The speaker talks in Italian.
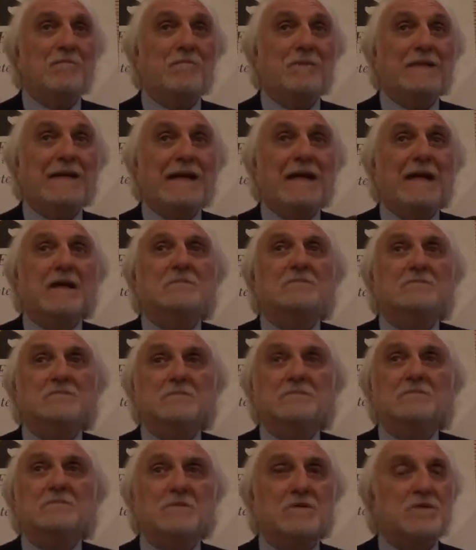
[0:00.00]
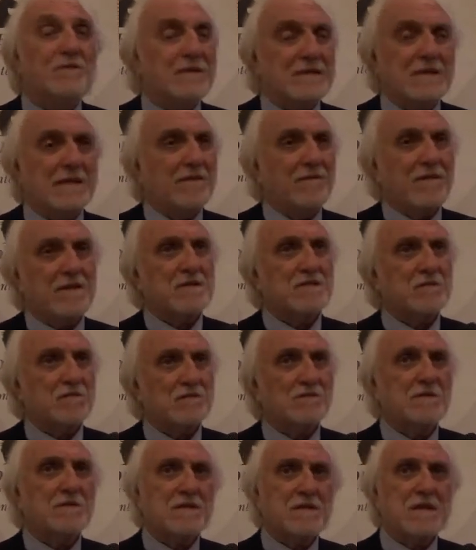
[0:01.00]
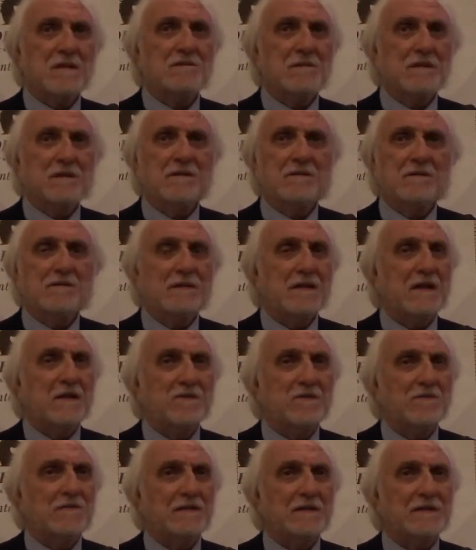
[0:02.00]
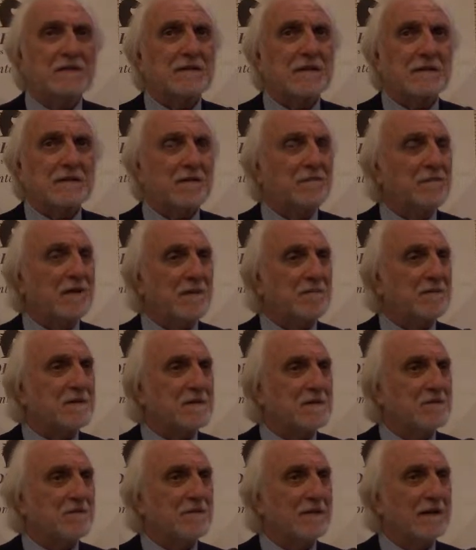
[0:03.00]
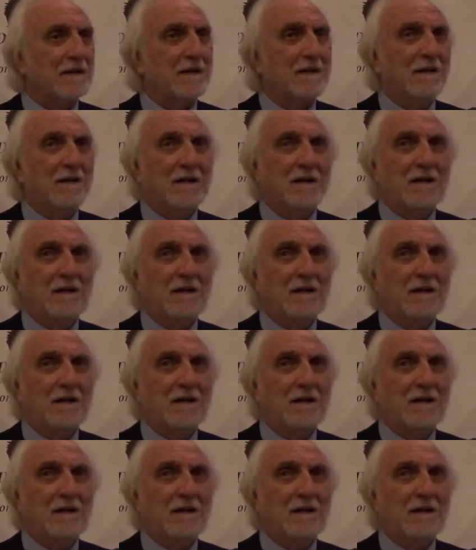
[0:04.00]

che insomma sono rimasto tutto insieme 10, 20, 30 mila persone a, eh,